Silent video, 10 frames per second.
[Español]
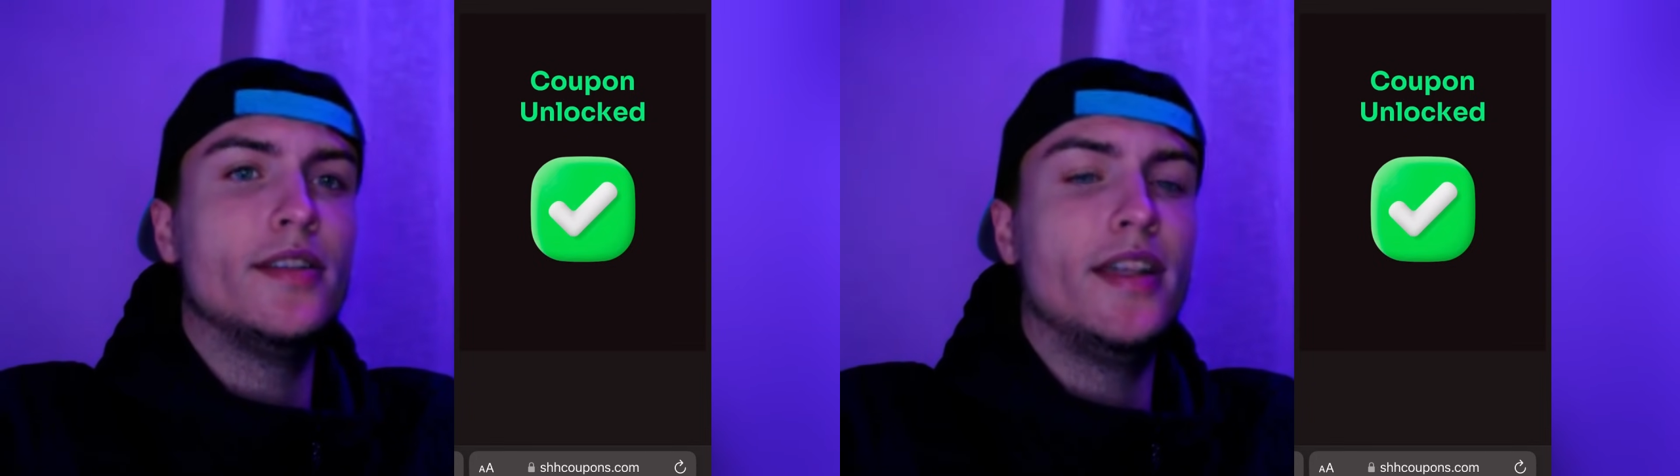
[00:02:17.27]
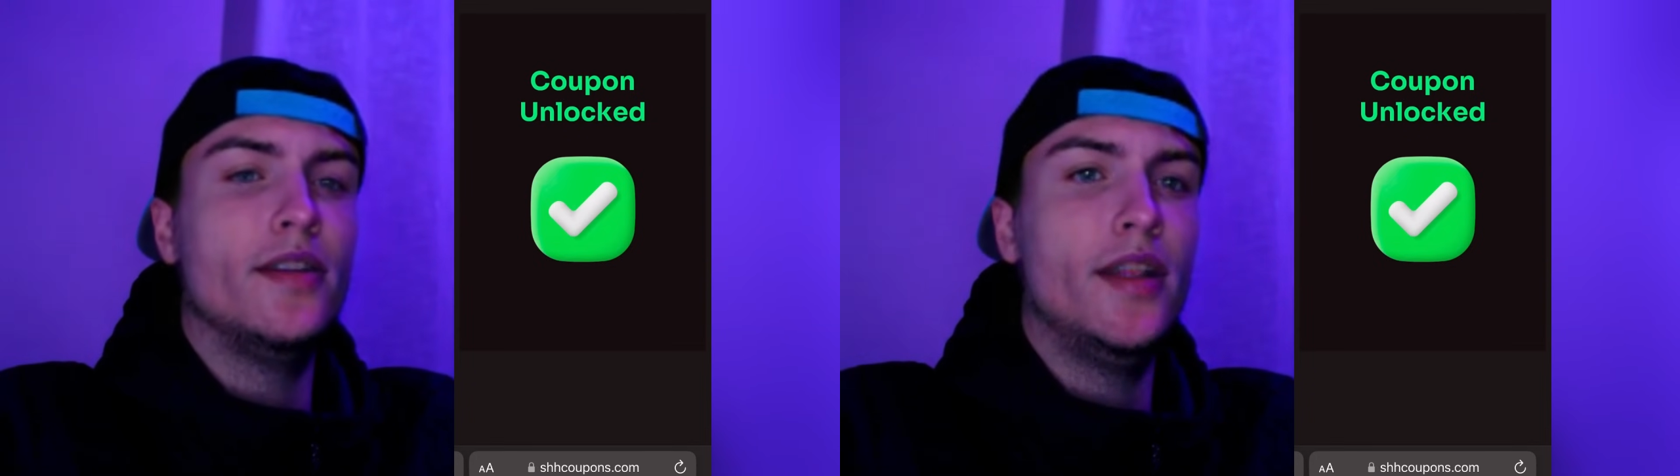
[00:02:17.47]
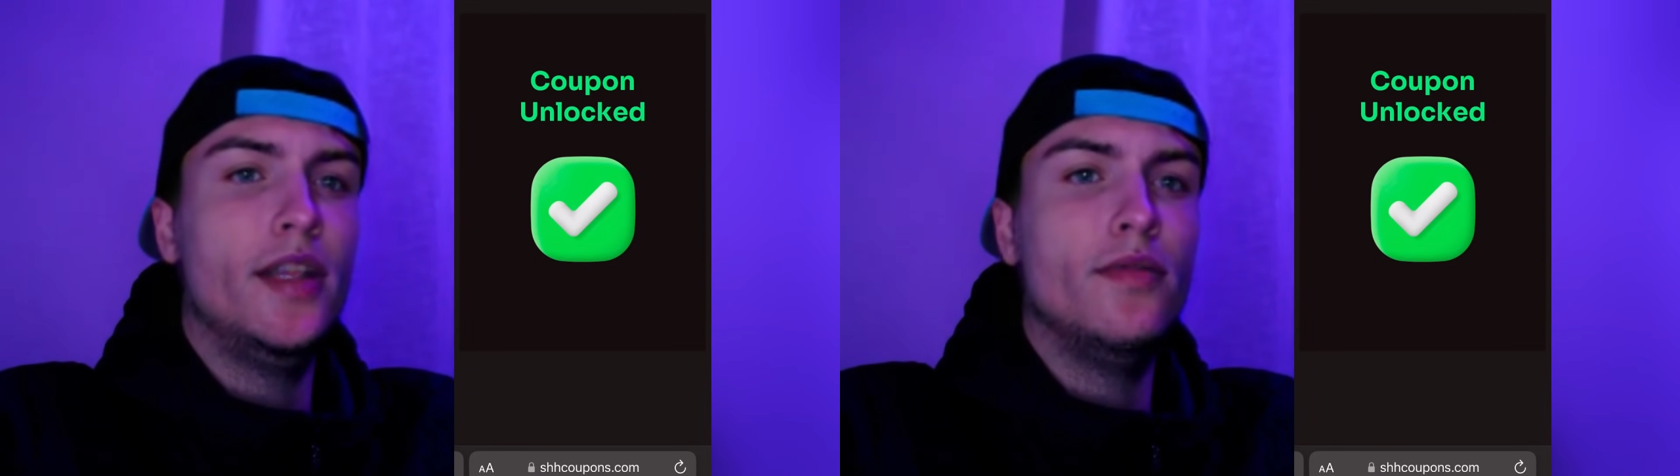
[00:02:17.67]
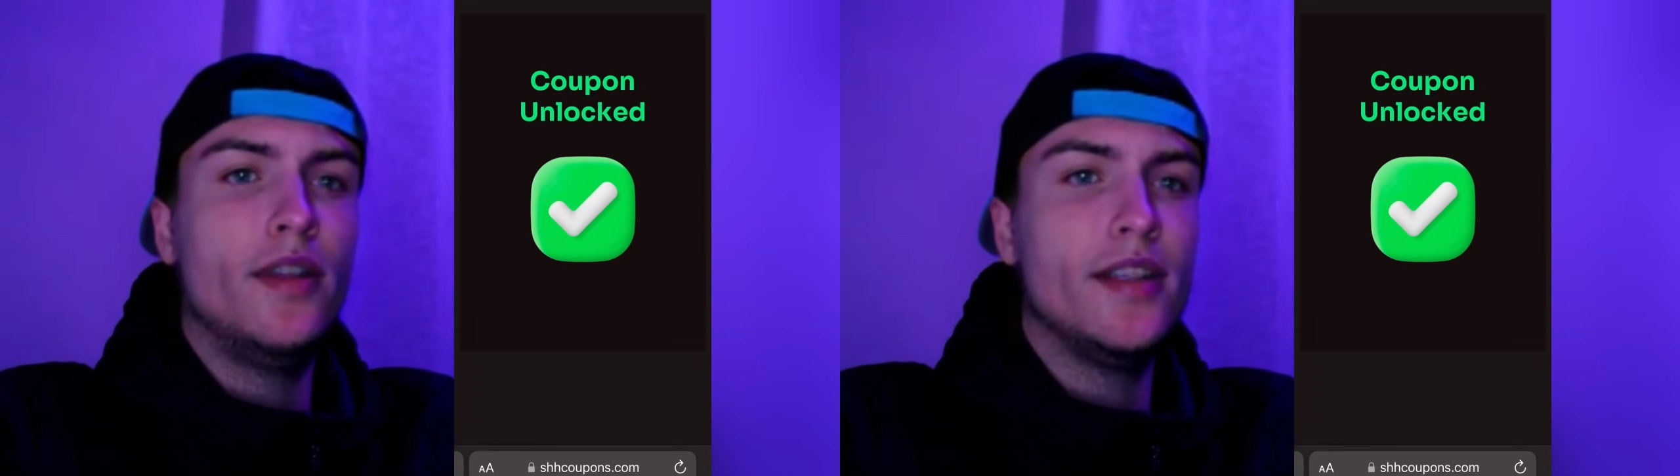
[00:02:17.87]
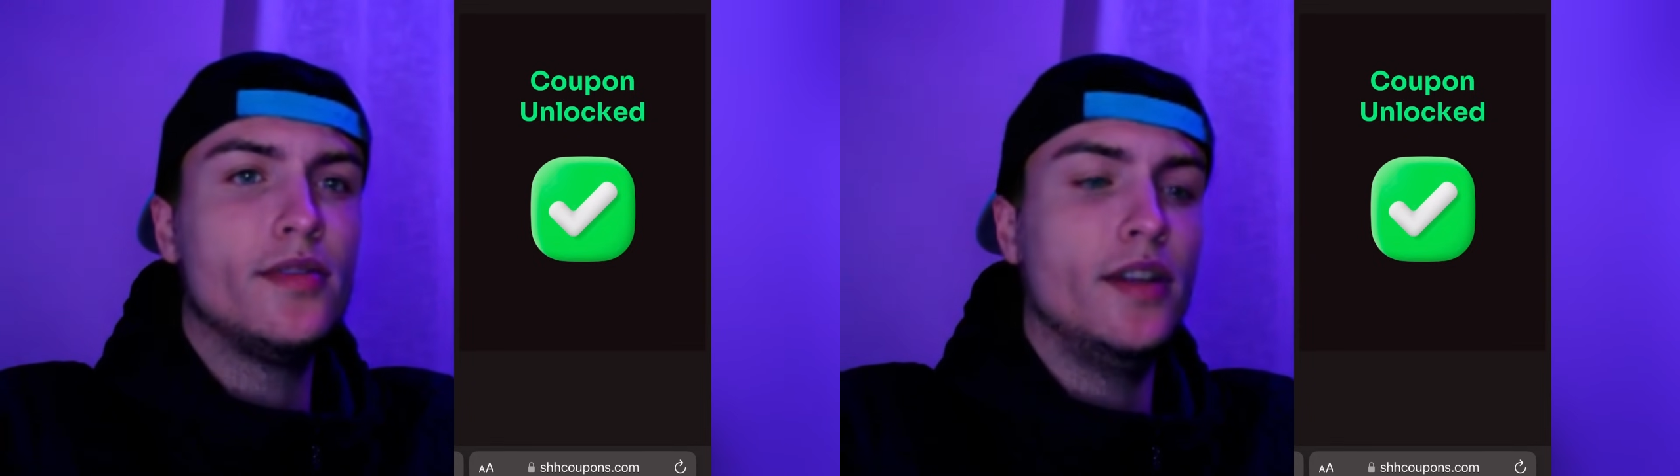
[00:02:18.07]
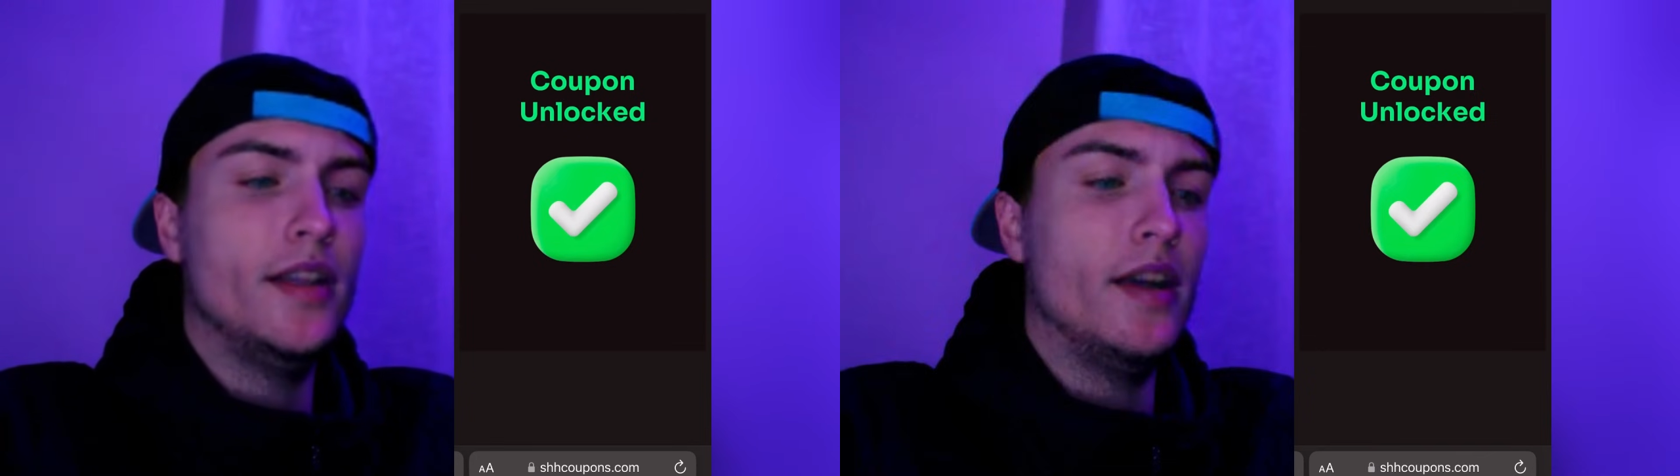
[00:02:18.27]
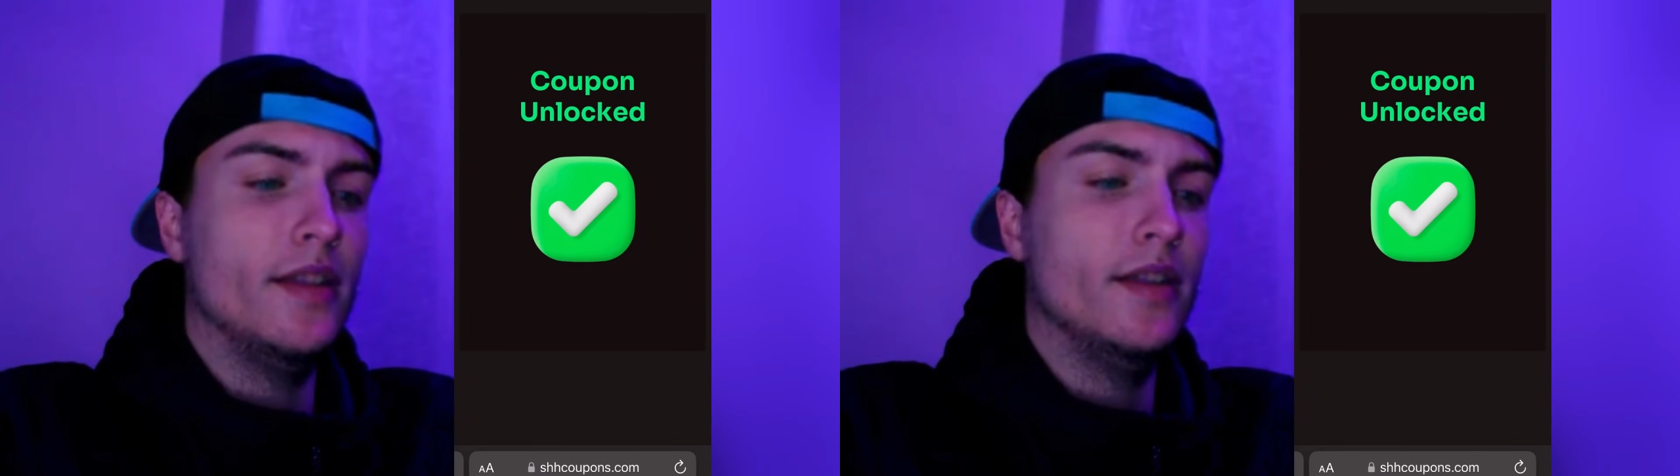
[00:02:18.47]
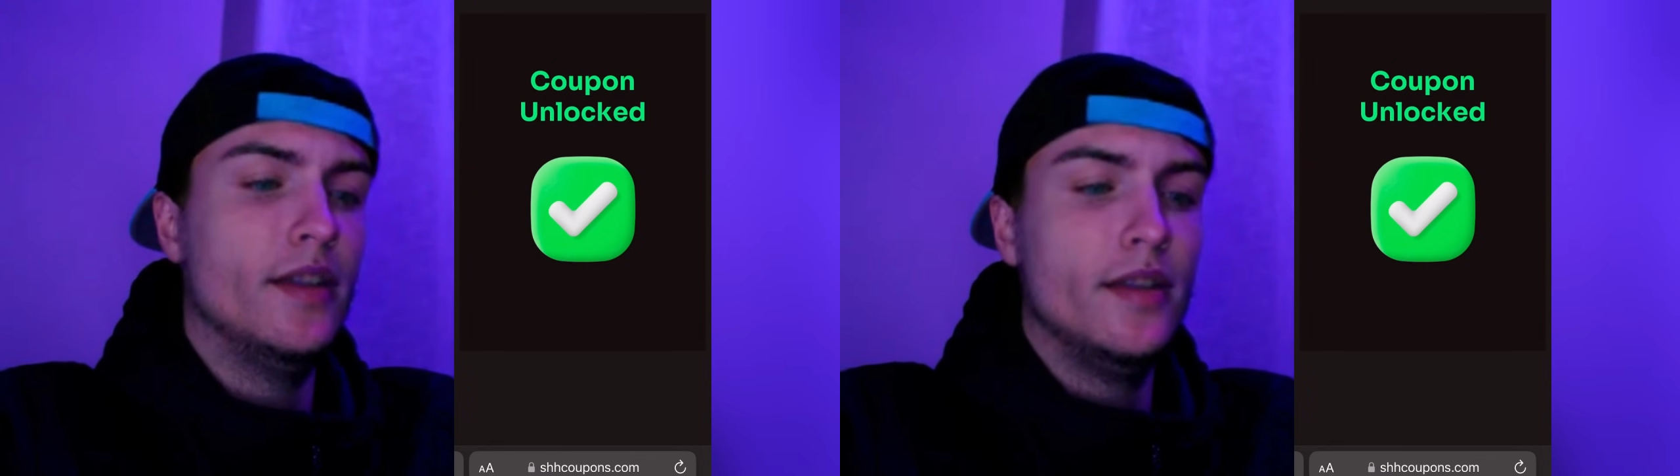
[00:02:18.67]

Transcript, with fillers: así que no hay ningún riesgo ni nada.